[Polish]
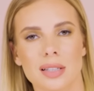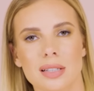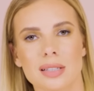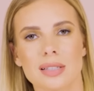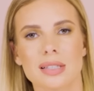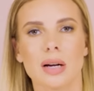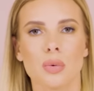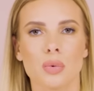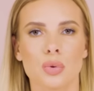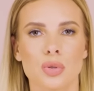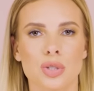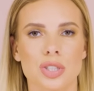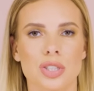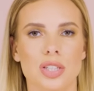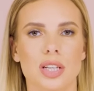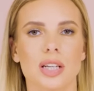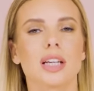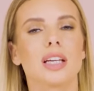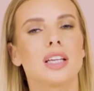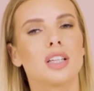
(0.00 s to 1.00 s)

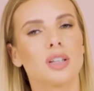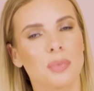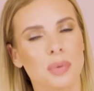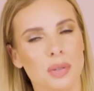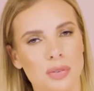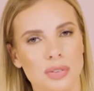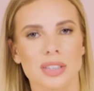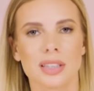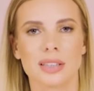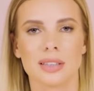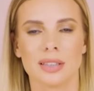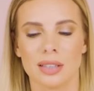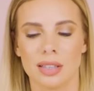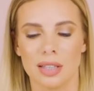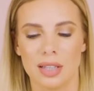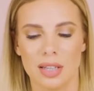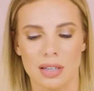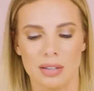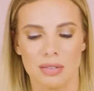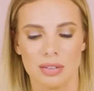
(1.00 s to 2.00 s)
załóżcie i dopiero wtedy
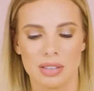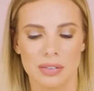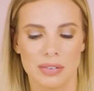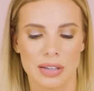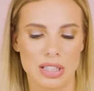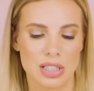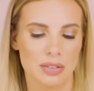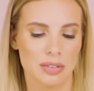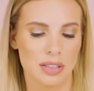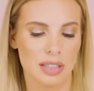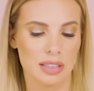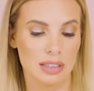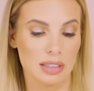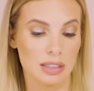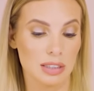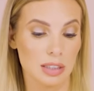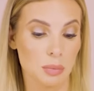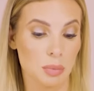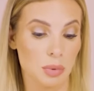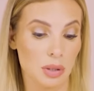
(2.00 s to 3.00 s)
wydawajcie
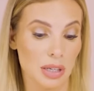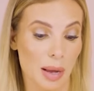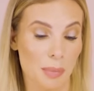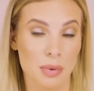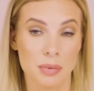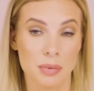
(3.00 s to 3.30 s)
werdykty, bo ja